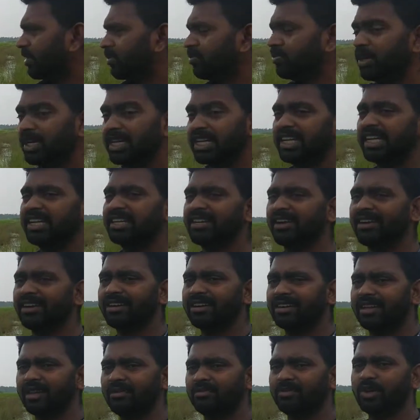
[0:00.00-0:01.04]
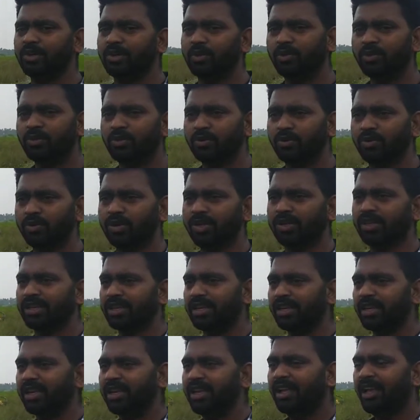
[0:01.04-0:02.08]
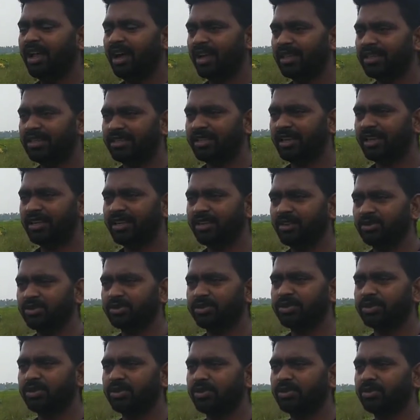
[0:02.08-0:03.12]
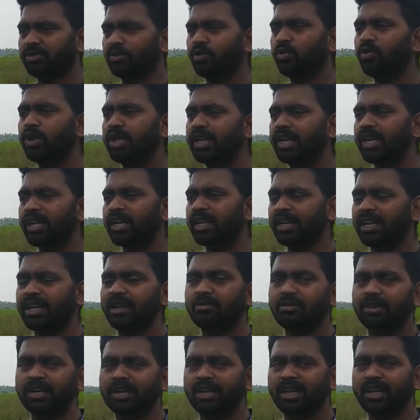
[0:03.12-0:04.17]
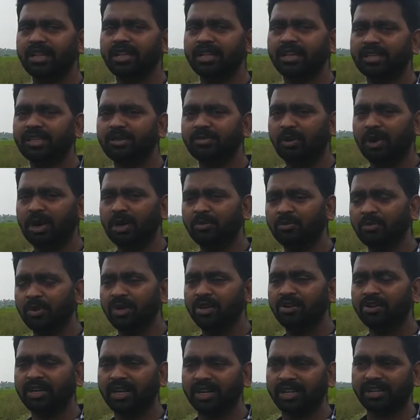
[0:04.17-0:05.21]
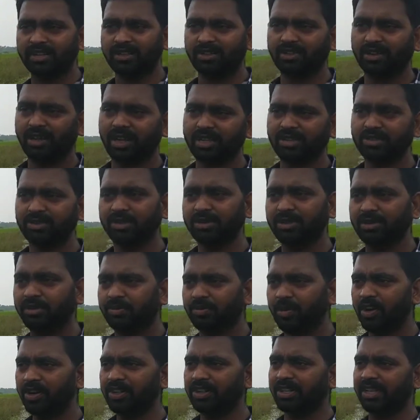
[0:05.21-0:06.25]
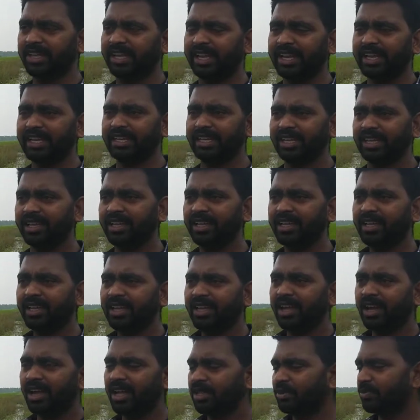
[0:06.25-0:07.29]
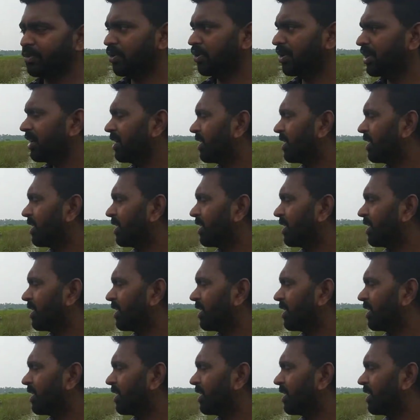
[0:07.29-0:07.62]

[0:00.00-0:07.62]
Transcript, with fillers: ரொம்ப ஹீட்டான டைமில் நுங்கு கொடுக்குது அதை தாண்டி கொஞ்சம் கூலிங்கான கிளைமேட்டில் அதுலேருந்து பனம்பழம் கிடைக்கும் அது வந்து பாடி ஹீட்டு அது போக